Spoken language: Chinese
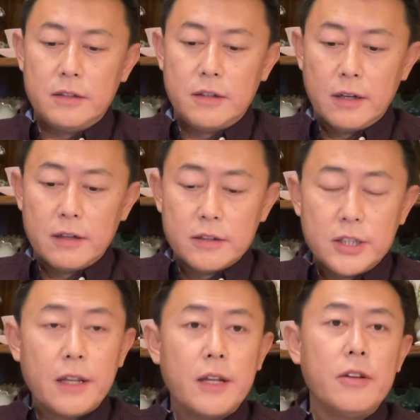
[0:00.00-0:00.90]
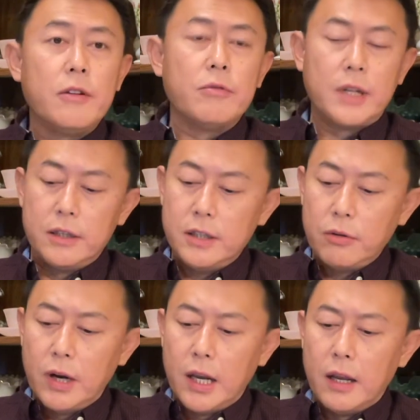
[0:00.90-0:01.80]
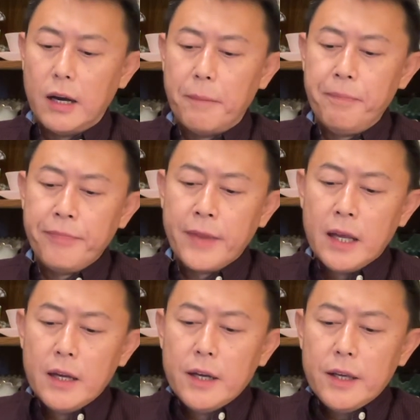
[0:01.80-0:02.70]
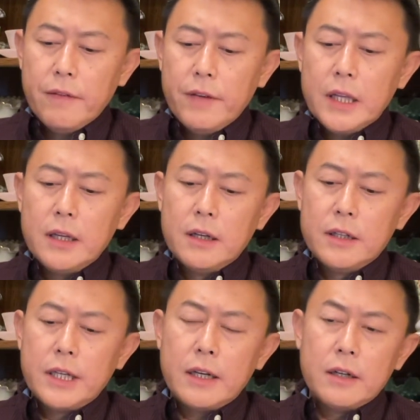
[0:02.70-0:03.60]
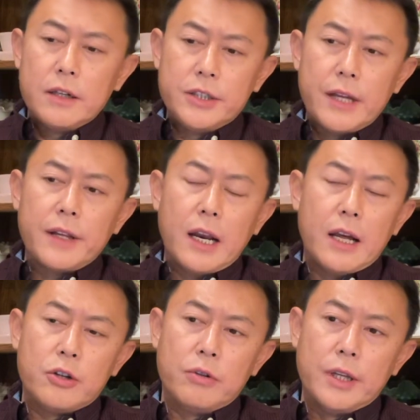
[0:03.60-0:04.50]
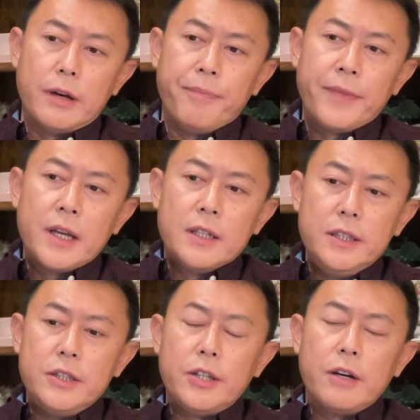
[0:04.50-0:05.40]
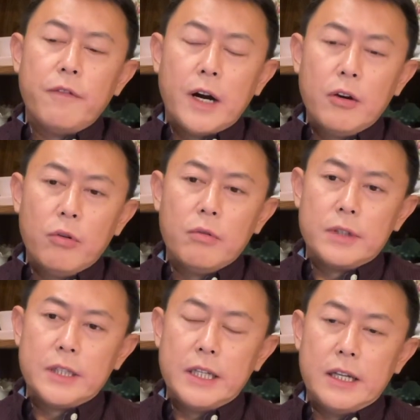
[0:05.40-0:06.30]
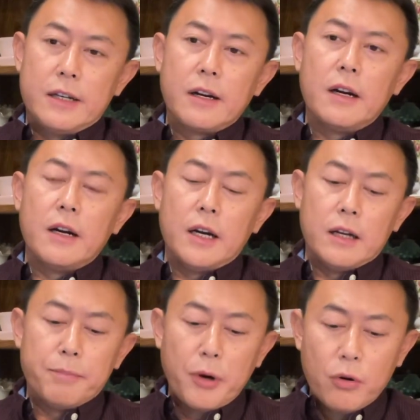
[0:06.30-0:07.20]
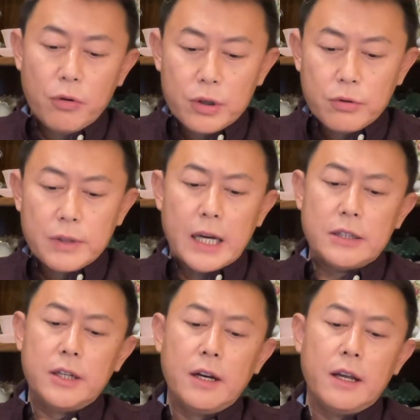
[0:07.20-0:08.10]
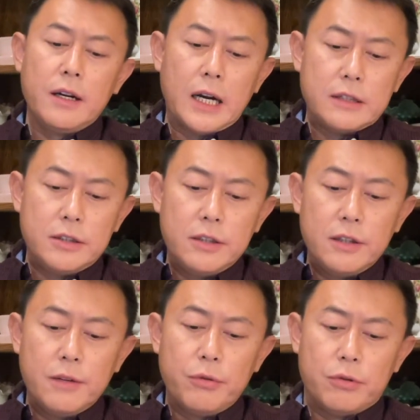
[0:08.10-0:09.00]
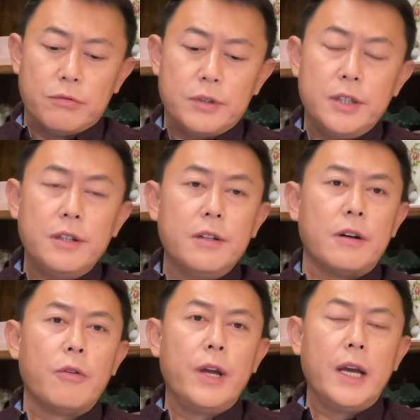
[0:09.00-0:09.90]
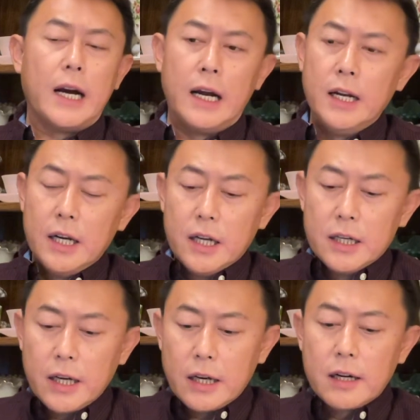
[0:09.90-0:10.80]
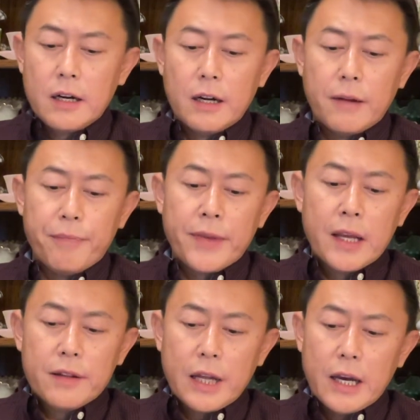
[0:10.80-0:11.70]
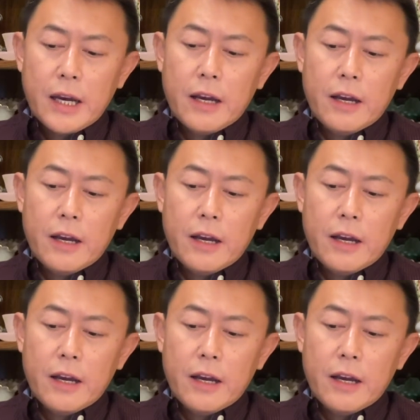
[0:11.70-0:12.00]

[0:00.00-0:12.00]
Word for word: 这个现在进入这个阶段了啊。因为呢，这个现在来说呢，疫情防控这件事儿啊，包括动态清零啊，亲自部署、亲自指挥呀。这个事儿呢，在